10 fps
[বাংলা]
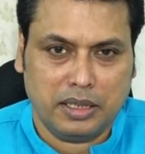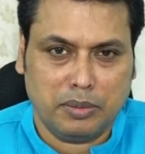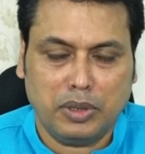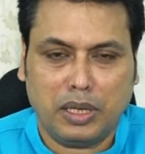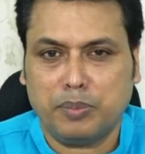
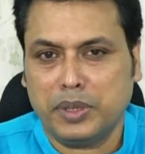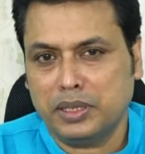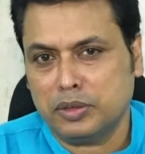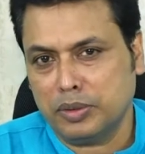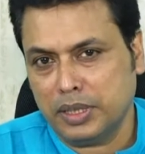এবং
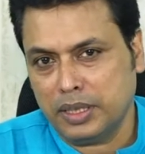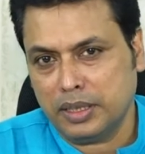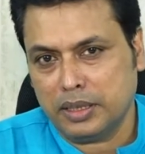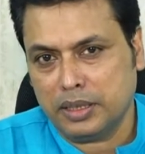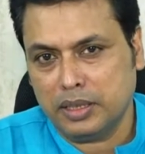আপনাদের সঙ্গে
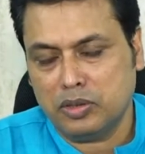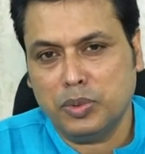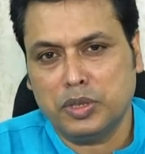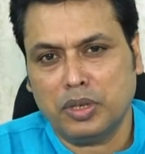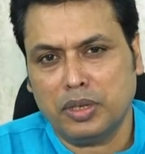কিছু
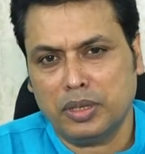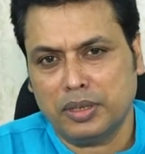বিষয়